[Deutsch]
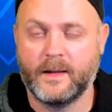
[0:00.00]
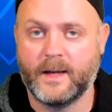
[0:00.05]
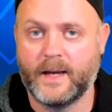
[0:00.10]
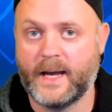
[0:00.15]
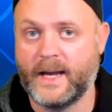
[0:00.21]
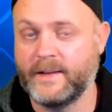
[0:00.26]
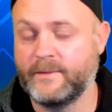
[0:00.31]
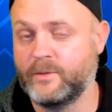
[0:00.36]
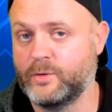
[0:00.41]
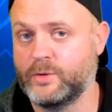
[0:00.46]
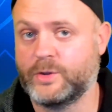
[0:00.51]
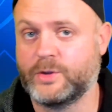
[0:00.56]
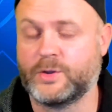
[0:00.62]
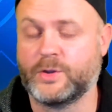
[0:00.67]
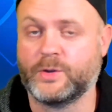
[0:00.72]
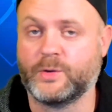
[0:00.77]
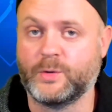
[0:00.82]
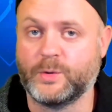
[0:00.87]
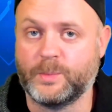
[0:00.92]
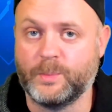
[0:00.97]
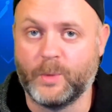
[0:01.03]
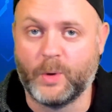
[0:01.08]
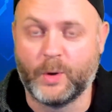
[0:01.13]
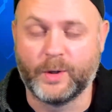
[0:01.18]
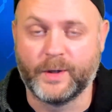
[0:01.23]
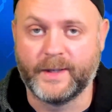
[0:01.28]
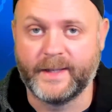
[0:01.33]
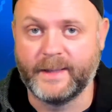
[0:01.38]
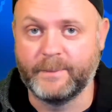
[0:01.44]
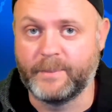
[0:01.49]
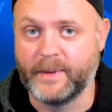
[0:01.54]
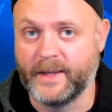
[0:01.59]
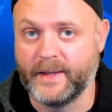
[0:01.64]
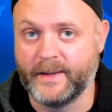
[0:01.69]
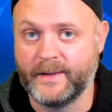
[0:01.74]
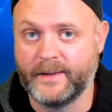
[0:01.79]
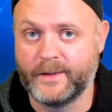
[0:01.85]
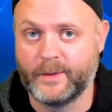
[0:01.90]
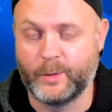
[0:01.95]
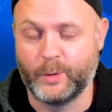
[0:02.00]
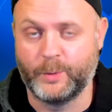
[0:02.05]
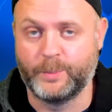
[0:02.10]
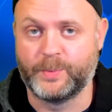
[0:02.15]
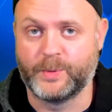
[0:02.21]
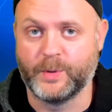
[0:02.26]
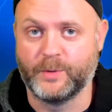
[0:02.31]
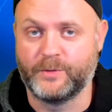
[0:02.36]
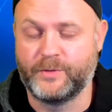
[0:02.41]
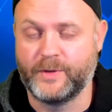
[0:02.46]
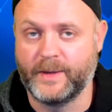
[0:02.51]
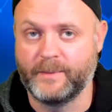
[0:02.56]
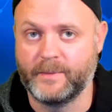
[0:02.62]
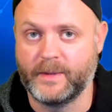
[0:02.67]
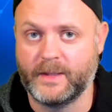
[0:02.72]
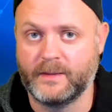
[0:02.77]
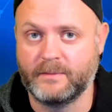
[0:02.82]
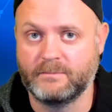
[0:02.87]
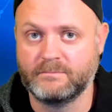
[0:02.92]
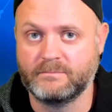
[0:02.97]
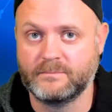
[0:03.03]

Einen wunderschönen guten Morgen, liebe Krypto-Family.